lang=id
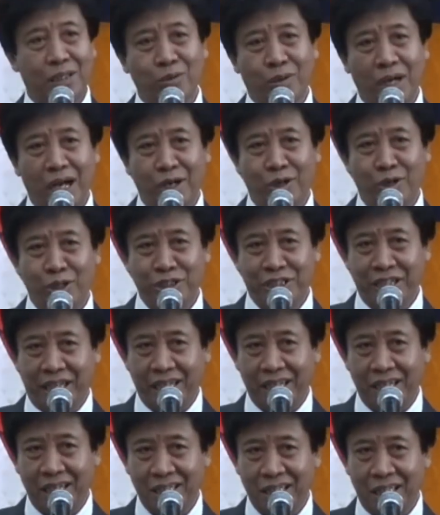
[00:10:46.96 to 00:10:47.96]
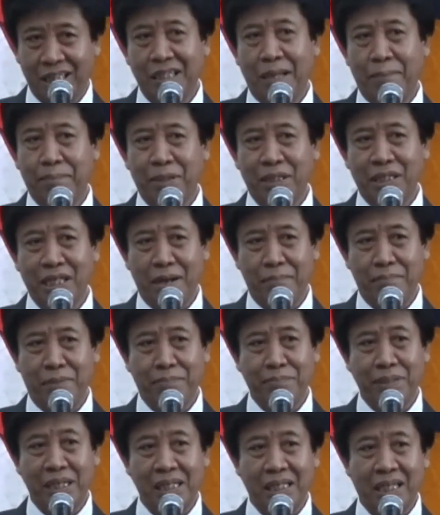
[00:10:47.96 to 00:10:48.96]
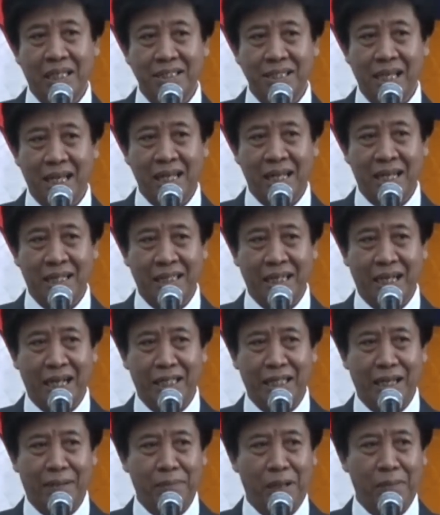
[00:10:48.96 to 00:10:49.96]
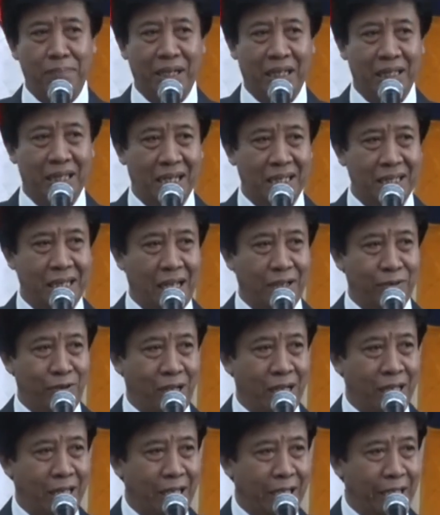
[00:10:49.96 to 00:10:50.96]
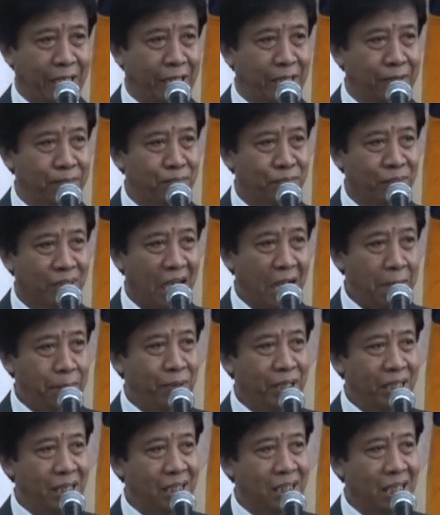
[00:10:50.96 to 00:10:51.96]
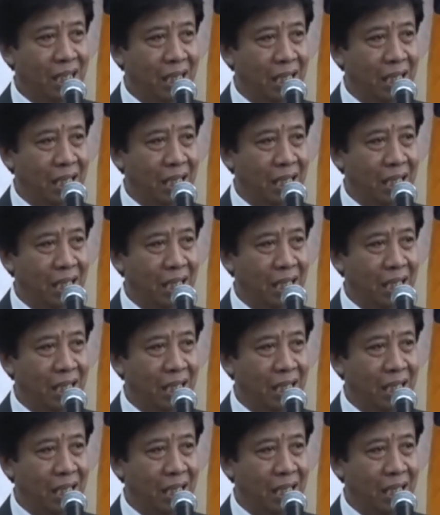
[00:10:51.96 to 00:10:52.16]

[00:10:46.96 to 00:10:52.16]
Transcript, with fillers: tukang ojek, tetapi dia memilih cara dengan yang berbeda dari orang lain. Apa yang dia